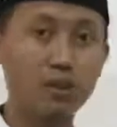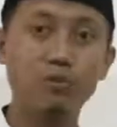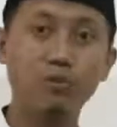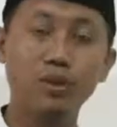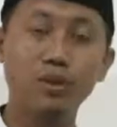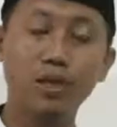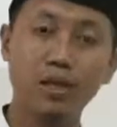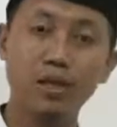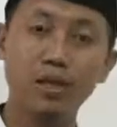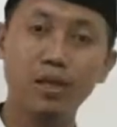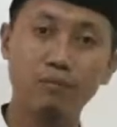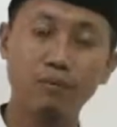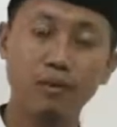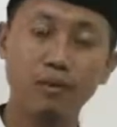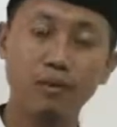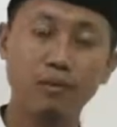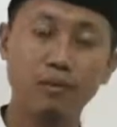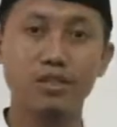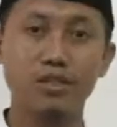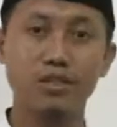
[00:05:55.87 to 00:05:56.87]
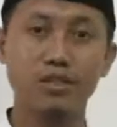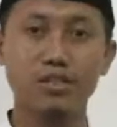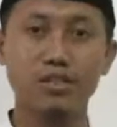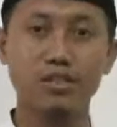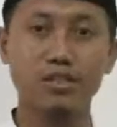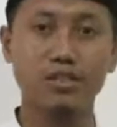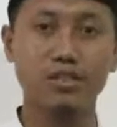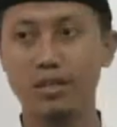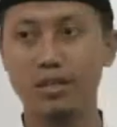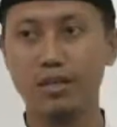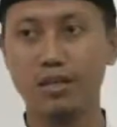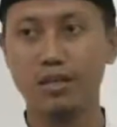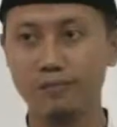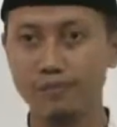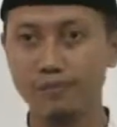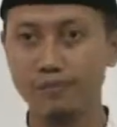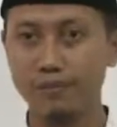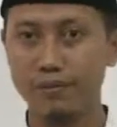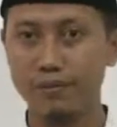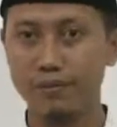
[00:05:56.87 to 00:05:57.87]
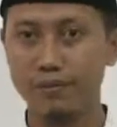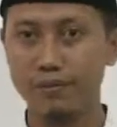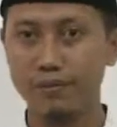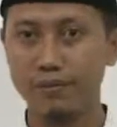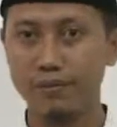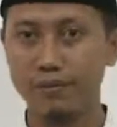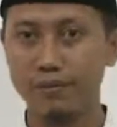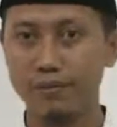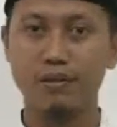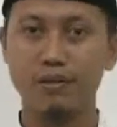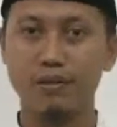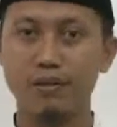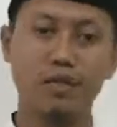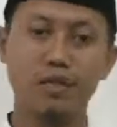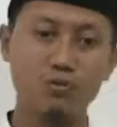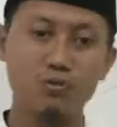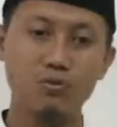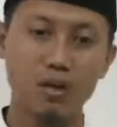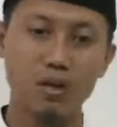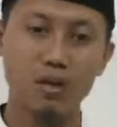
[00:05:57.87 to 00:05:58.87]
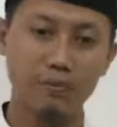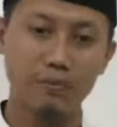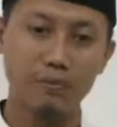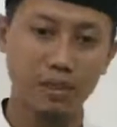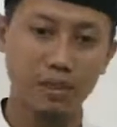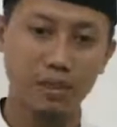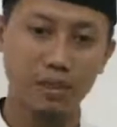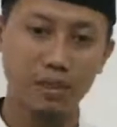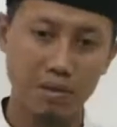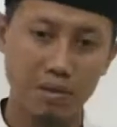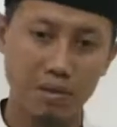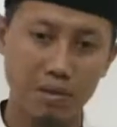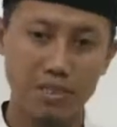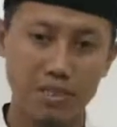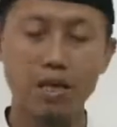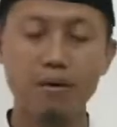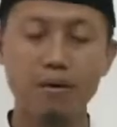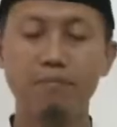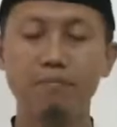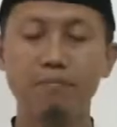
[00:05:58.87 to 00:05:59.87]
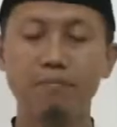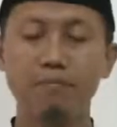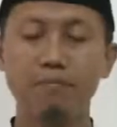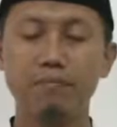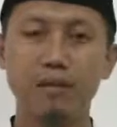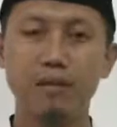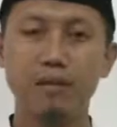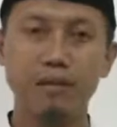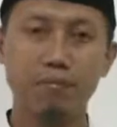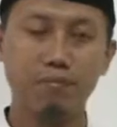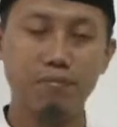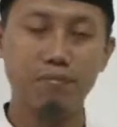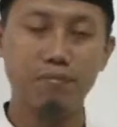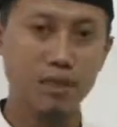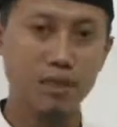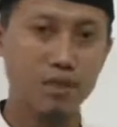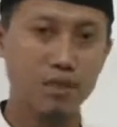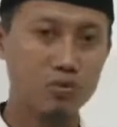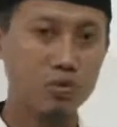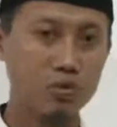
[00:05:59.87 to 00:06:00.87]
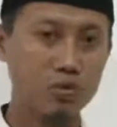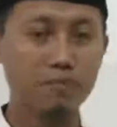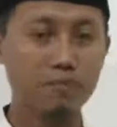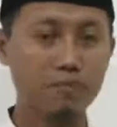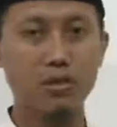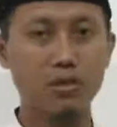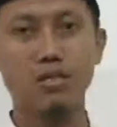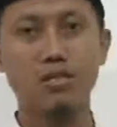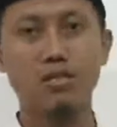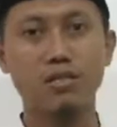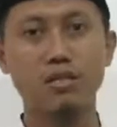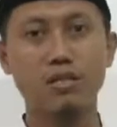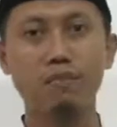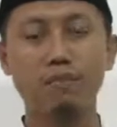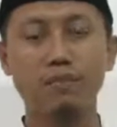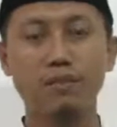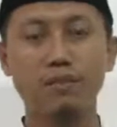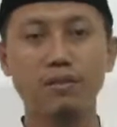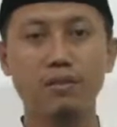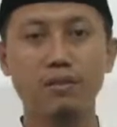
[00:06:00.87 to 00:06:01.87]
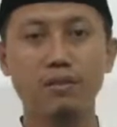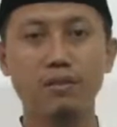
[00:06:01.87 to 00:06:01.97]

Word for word: tidak mungkin lagi melakukan kesyirikan. Mereka sudah menerima Islam, mereka sudah masuk Islam,